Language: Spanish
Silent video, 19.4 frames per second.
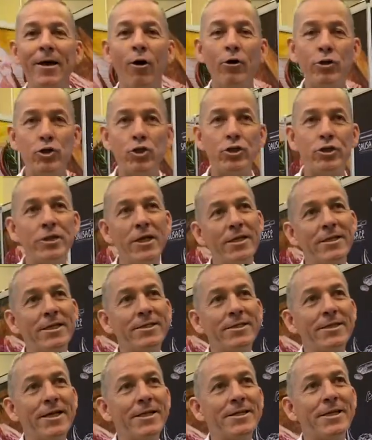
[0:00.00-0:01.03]

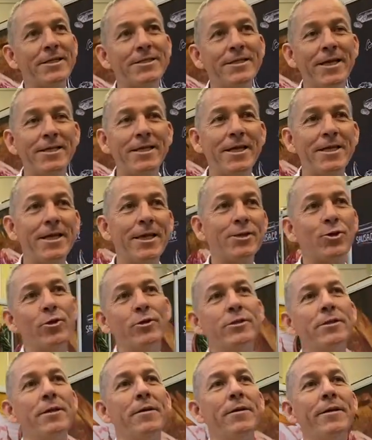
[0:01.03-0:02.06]

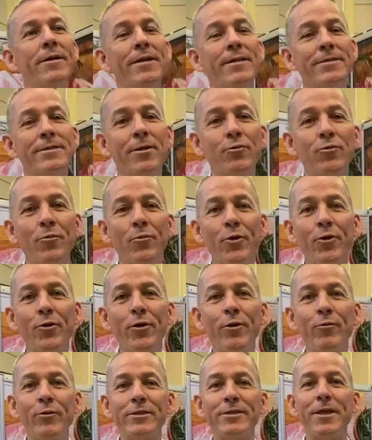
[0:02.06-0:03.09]
8777-1011 es el número
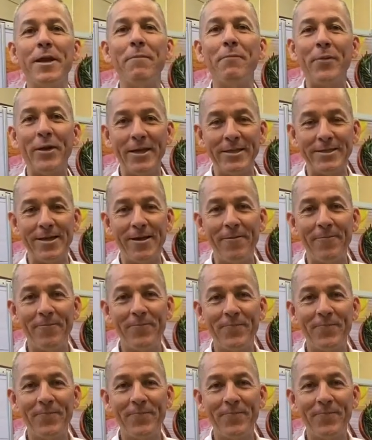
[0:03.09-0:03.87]
de nuestra empresa.